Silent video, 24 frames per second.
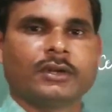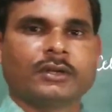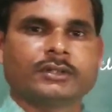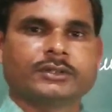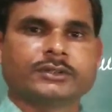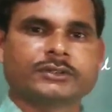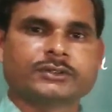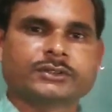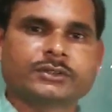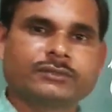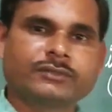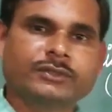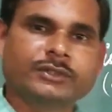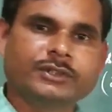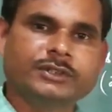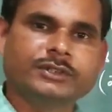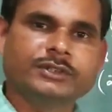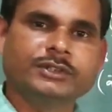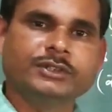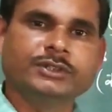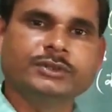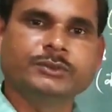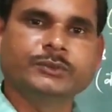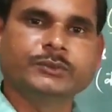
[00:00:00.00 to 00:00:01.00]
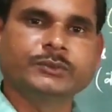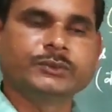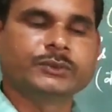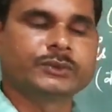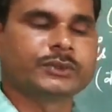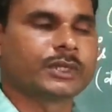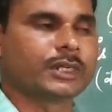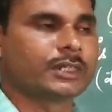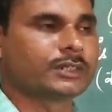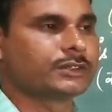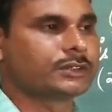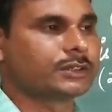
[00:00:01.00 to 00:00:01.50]
सभी जीवों
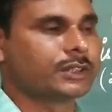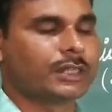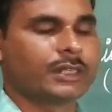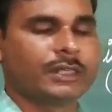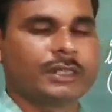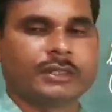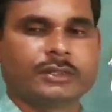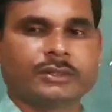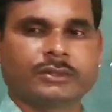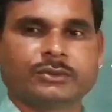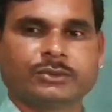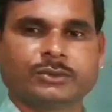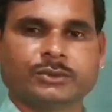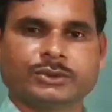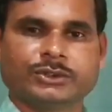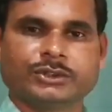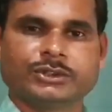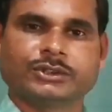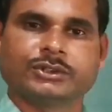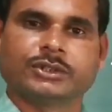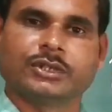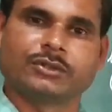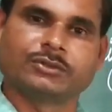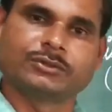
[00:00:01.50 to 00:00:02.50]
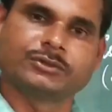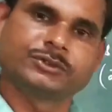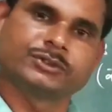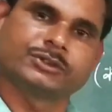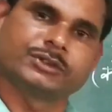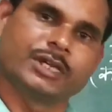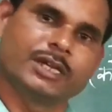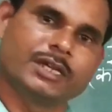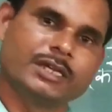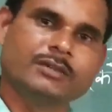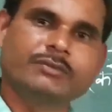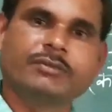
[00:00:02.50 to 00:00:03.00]
का शरीर कोशिकाओं
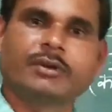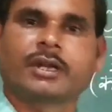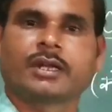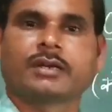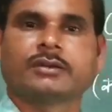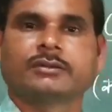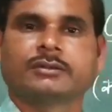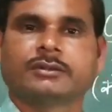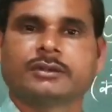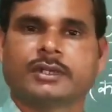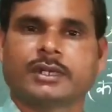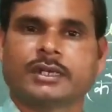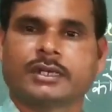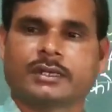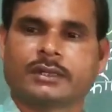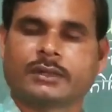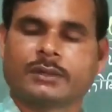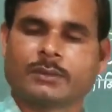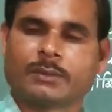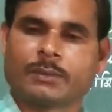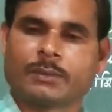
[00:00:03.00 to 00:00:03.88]
से ही बना होता है